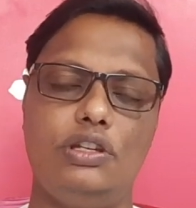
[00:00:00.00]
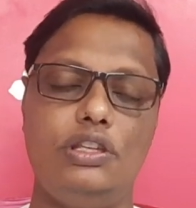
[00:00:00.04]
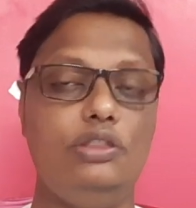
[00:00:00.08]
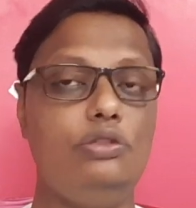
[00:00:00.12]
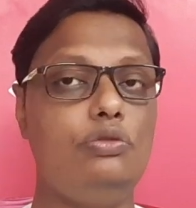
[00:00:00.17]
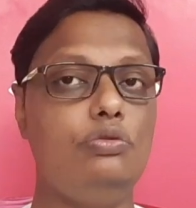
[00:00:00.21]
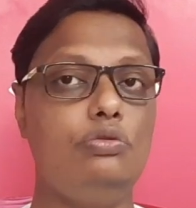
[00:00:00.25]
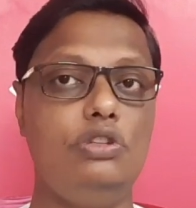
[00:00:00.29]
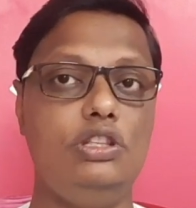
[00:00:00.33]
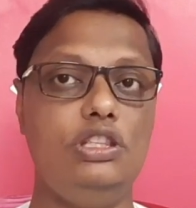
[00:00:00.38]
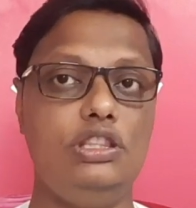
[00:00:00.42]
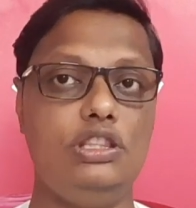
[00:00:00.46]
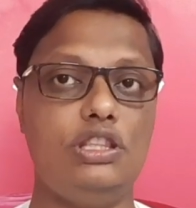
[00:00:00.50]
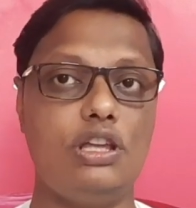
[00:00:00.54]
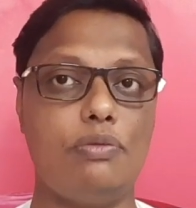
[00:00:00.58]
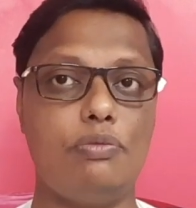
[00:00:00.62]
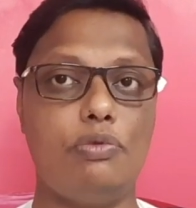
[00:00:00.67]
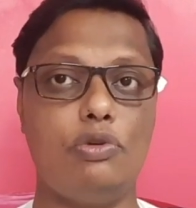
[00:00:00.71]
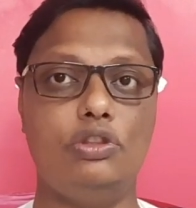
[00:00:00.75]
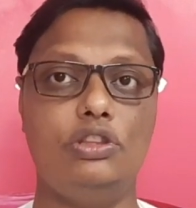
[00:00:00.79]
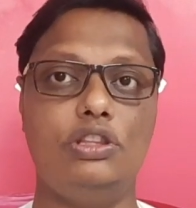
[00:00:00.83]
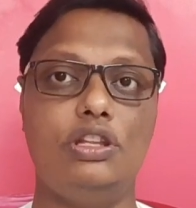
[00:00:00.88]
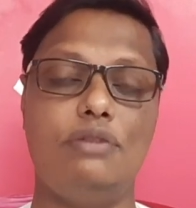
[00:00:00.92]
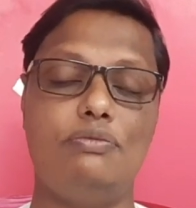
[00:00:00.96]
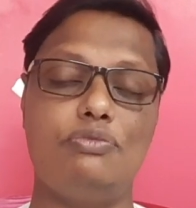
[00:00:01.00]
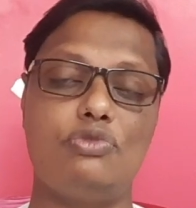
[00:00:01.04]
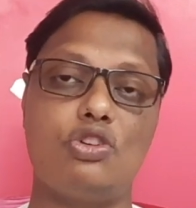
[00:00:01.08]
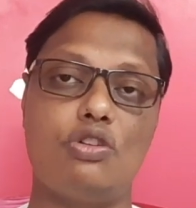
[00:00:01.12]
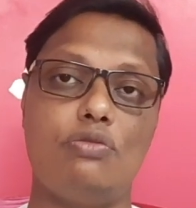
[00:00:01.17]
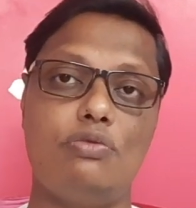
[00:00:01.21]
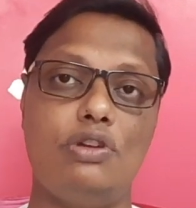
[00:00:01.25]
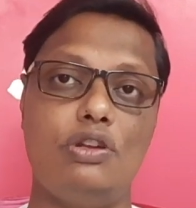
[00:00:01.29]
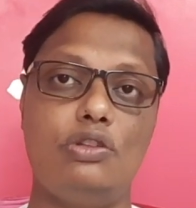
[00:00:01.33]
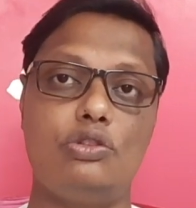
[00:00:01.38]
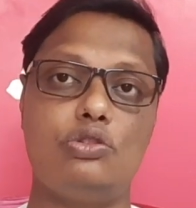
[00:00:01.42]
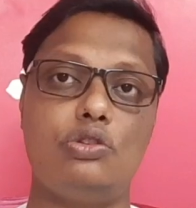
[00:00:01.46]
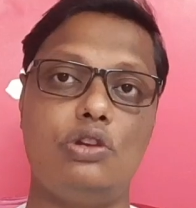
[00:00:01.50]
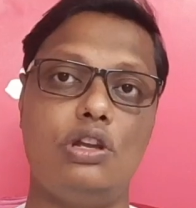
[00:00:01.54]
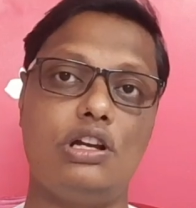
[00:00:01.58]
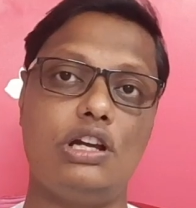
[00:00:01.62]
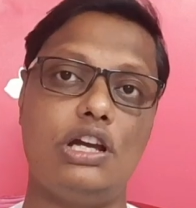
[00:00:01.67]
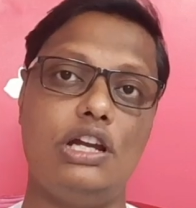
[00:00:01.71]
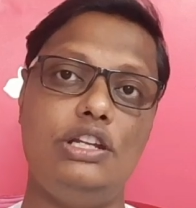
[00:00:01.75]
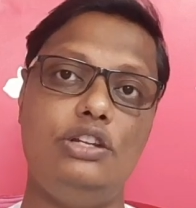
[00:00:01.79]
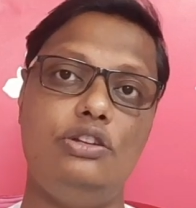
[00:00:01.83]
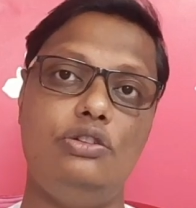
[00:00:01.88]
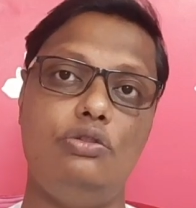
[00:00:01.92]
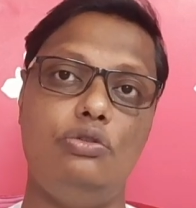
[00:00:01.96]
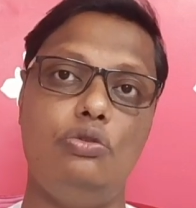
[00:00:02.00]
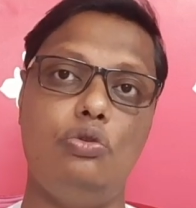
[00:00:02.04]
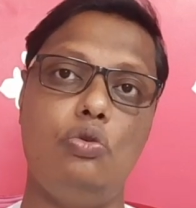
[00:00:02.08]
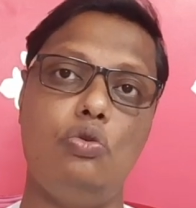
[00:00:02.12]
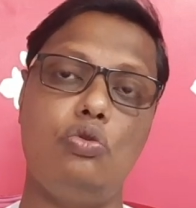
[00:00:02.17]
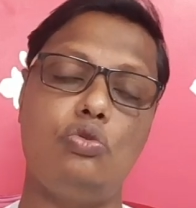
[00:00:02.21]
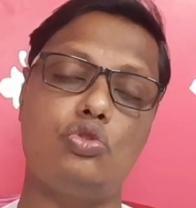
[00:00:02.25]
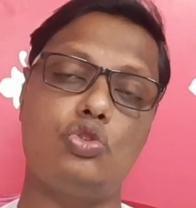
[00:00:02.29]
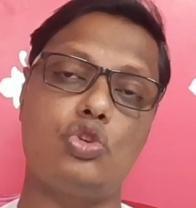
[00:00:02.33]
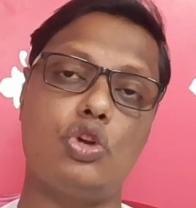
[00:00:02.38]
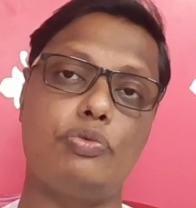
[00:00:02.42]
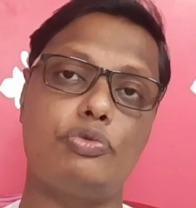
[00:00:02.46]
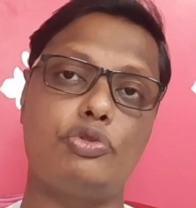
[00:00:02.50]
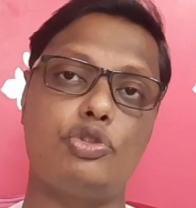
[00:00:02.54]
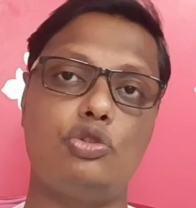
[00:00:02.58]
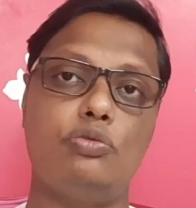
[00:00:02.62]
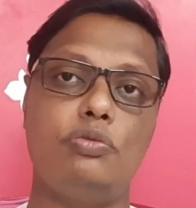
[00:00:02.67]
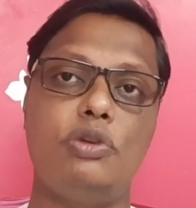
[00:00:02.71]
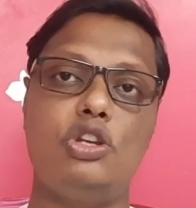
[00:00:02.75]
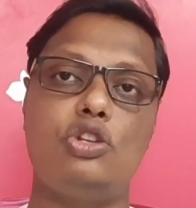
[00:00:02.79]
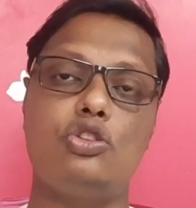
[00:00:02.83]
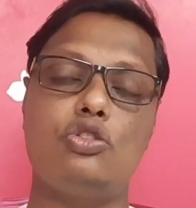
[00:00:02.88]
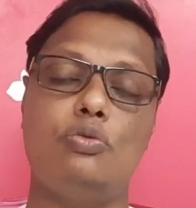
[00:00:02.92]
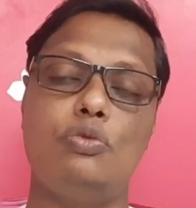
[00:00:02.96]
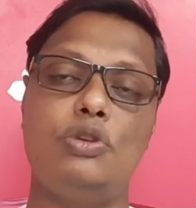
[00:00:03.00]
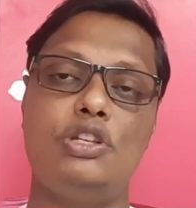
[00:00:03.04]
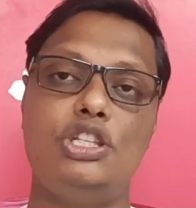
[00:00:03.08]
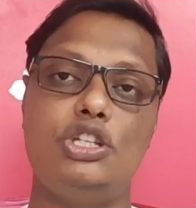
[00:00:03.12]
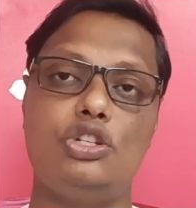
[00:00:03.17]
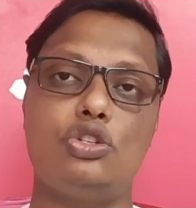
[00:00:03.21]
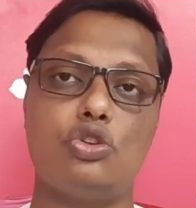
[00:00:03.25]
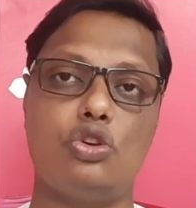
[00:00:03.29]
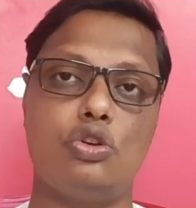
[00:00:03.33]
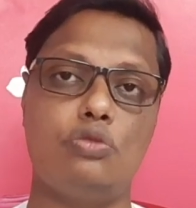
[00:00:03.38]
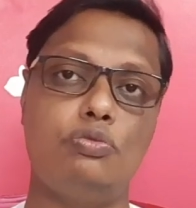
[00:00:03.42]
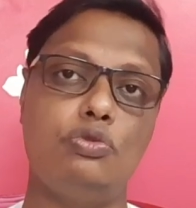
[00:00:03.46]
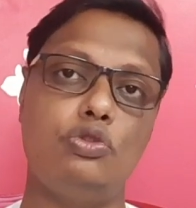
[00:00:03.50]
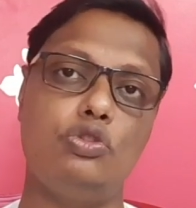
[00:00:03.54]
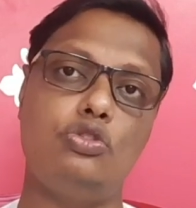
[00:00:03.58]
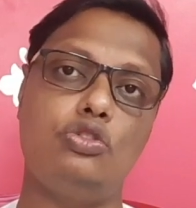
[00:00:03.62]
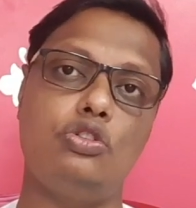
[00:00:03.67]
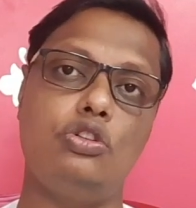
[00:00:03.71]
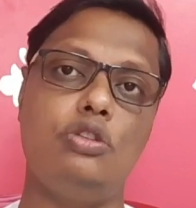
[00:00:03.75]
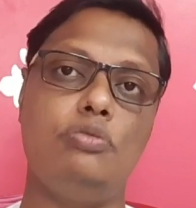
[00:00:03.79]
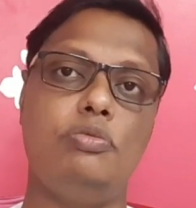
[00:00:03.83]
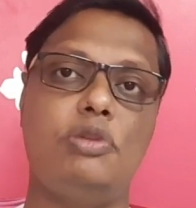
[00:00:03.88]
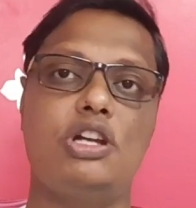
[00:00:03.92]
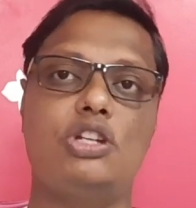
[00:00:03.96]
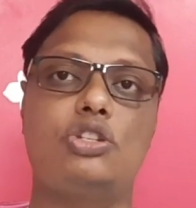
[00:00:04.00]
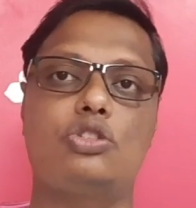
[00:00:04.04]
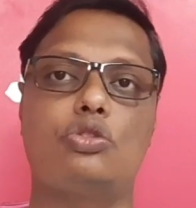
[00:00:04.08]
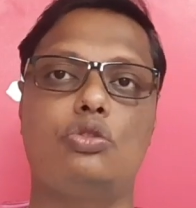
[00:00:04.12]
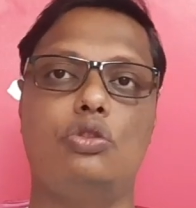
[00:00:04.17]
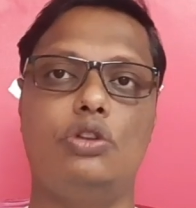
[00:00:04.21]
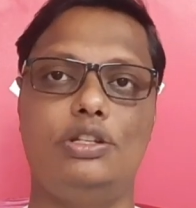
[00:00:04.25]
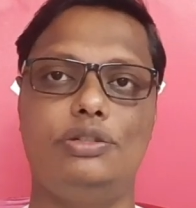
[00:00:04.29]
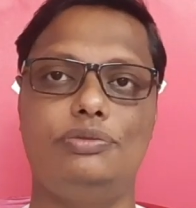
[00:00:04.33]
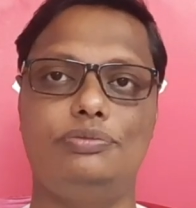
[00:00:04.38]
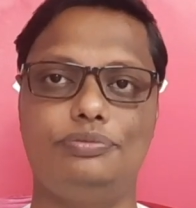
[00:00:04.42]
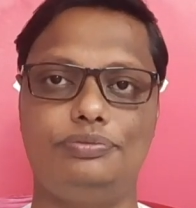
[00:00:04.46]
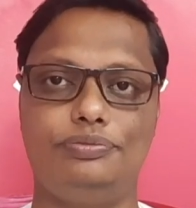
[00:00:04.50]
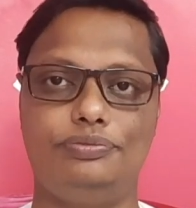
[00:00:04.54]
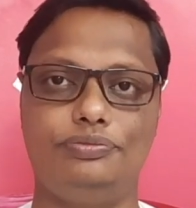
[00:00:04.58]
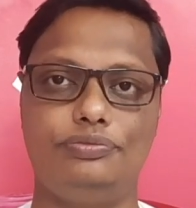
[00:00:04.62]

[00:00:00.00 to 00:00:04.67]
কিন্তু নিন্দা বদনাম সমালোচনাকারী লোক সবসময় সমাজের সর্বস্তরে বাস করে